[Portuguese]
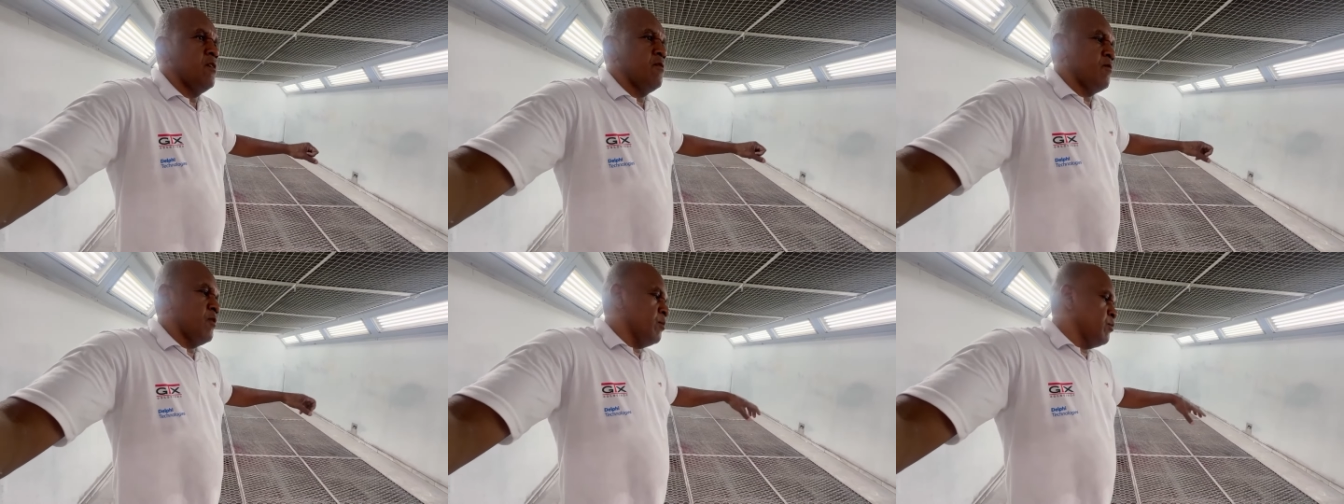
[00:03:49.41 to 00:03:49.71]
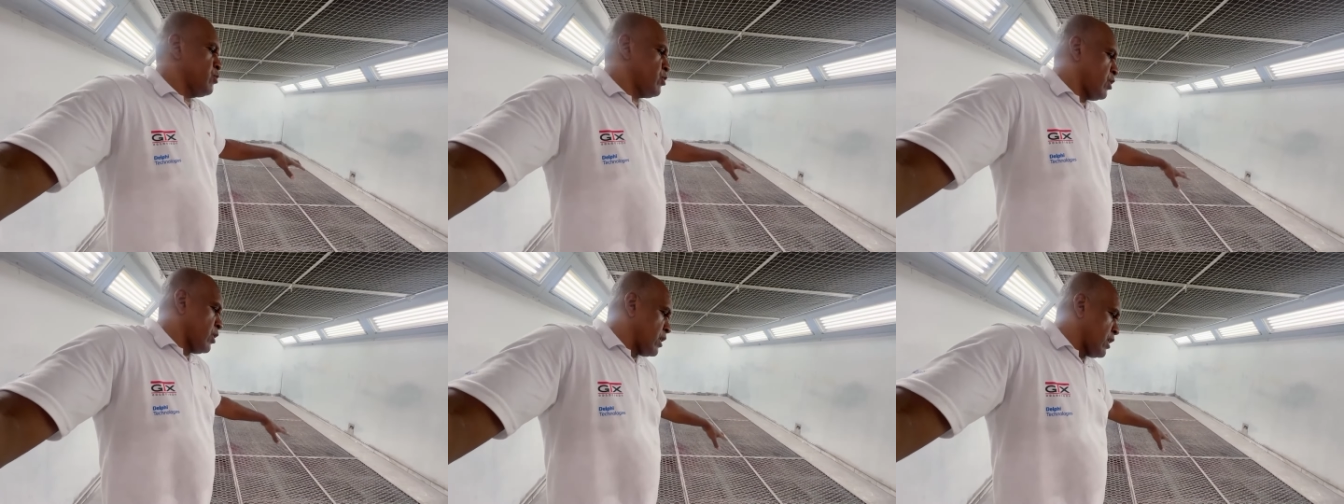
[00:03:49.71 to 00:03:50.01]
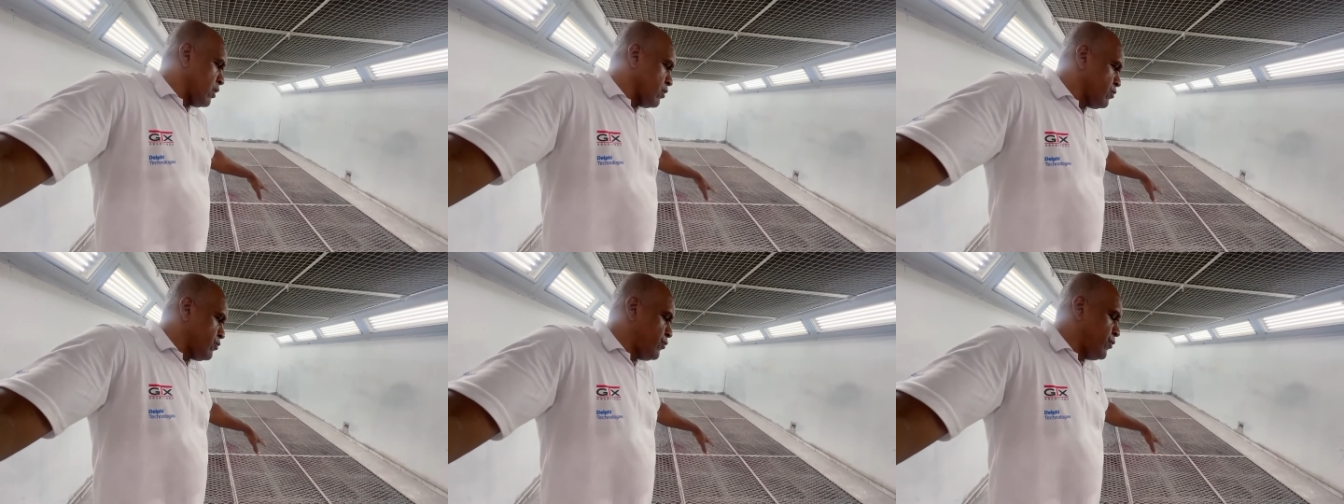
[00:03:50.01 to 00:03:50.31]
vamos
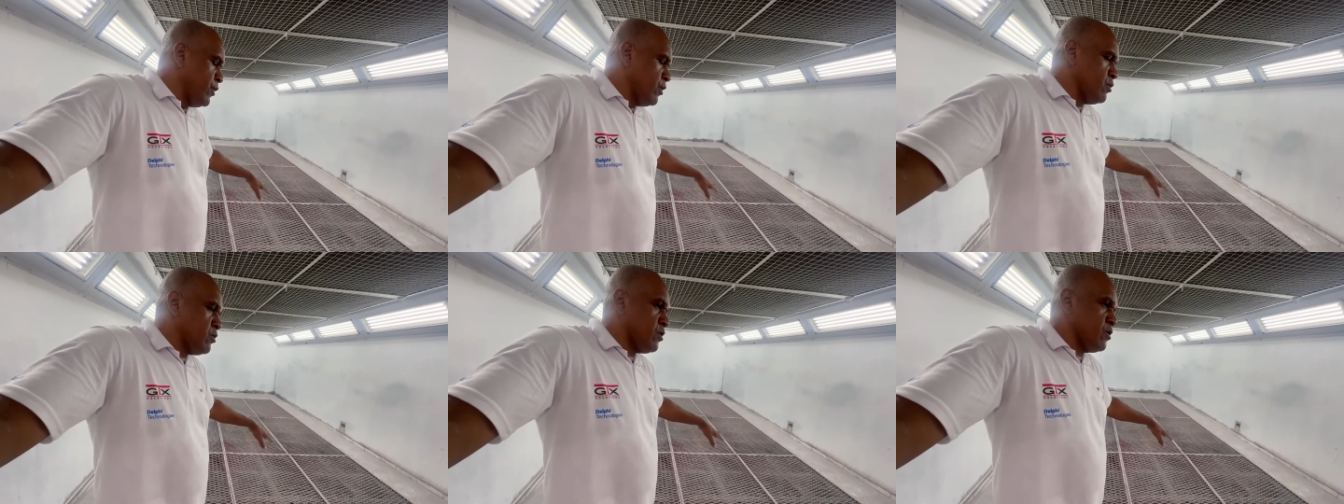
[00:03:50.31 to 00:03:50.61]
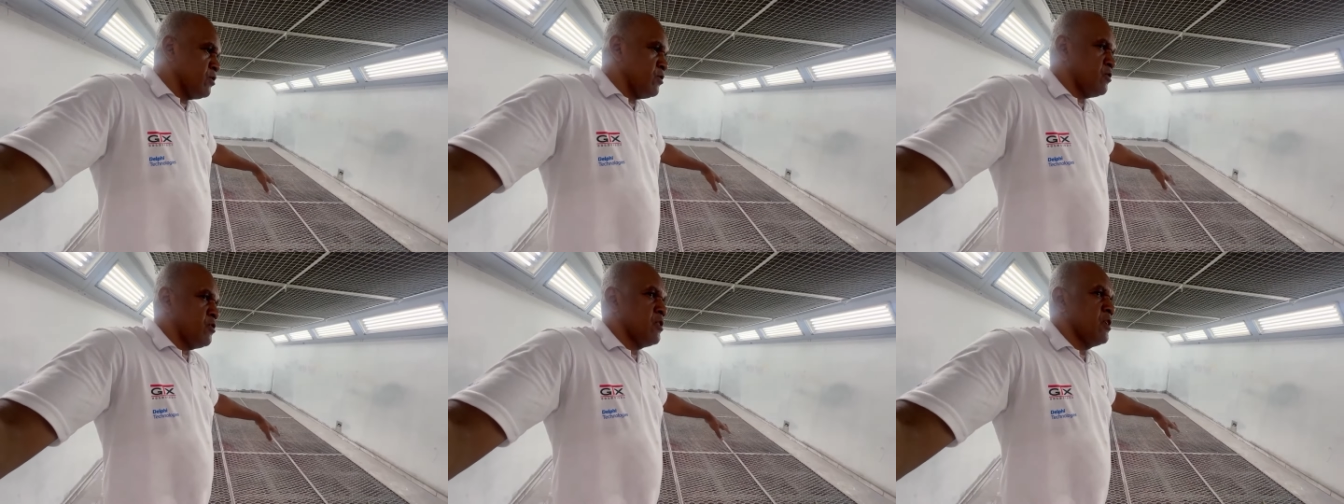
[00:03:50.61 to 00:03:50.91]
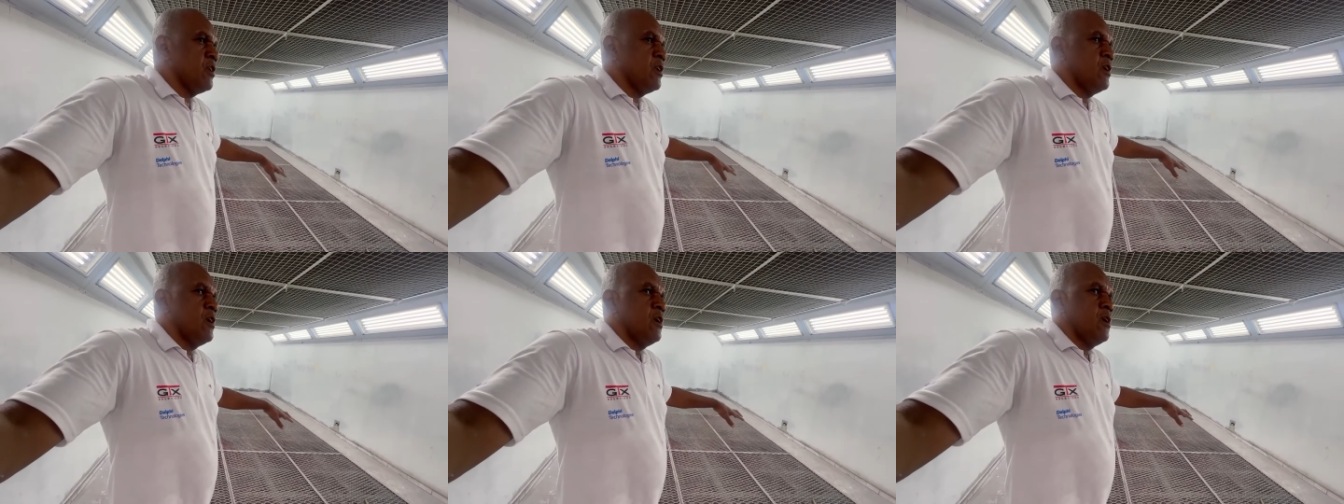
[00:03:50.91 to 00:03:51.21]
trocar os filtros,
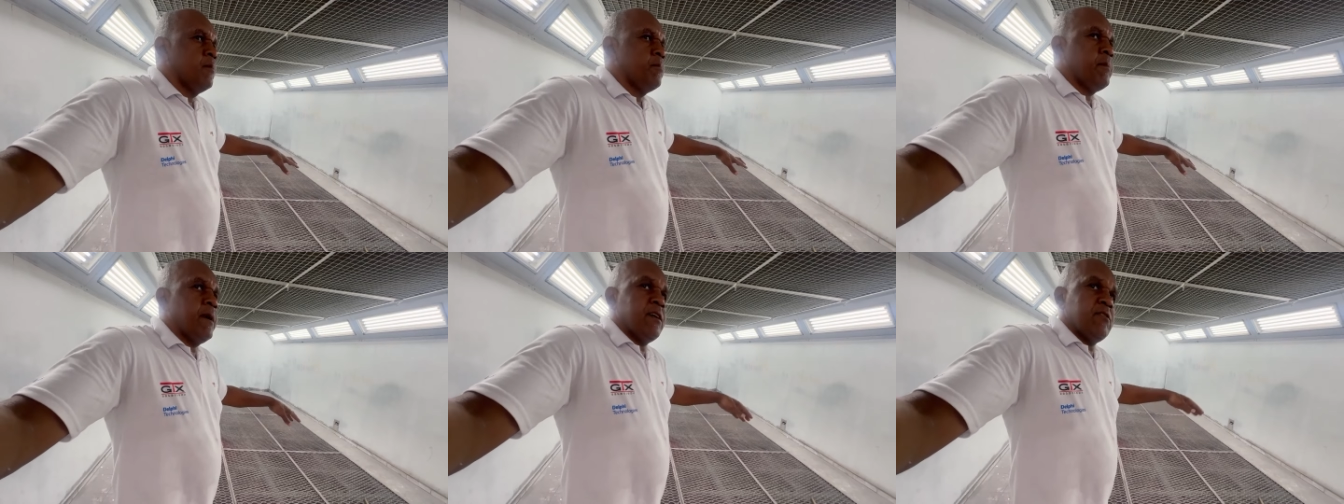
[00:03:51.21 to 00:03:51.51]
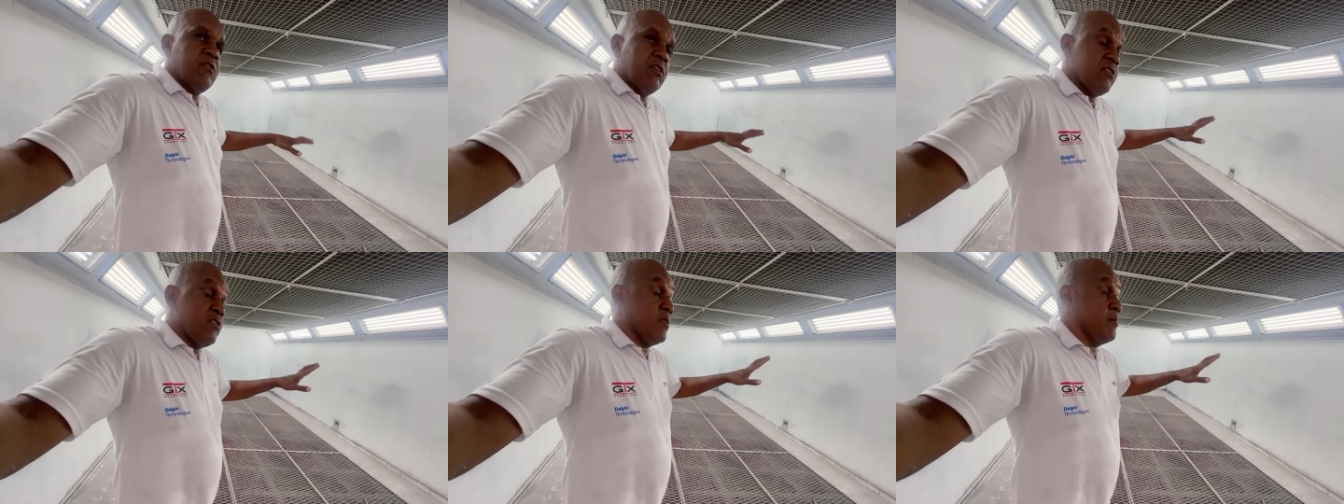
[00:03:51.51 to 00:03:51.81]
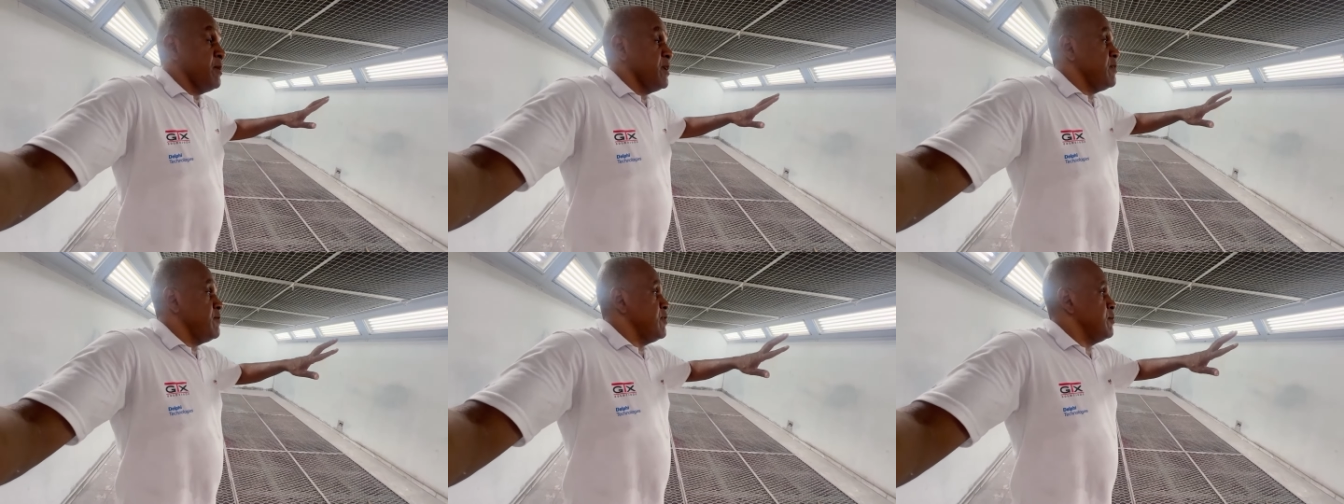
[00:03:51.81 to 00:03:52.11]
mas nós
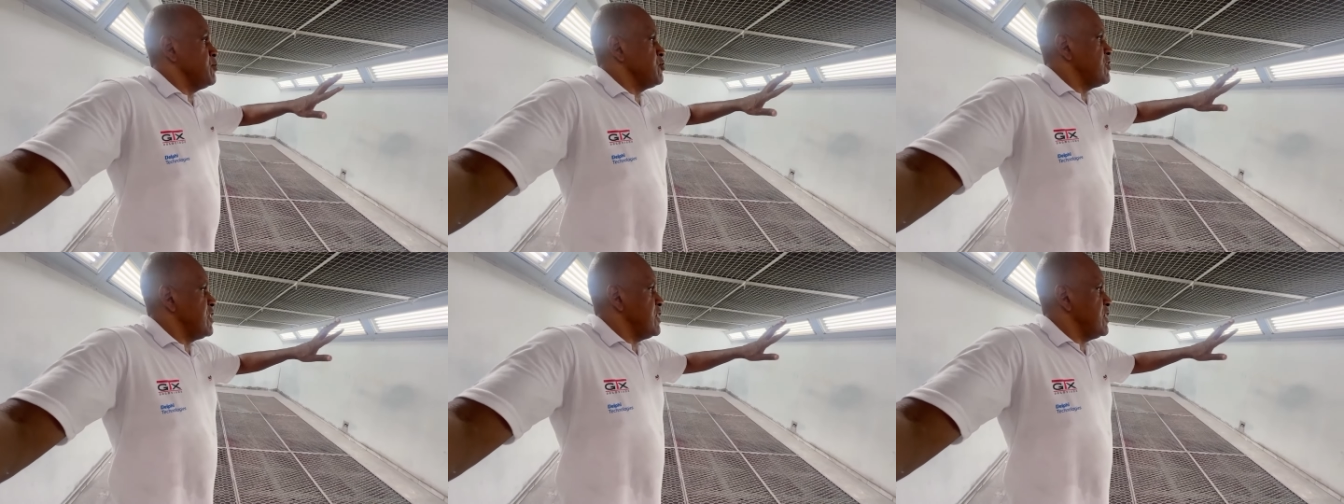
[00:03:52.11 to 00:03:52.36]
também vamos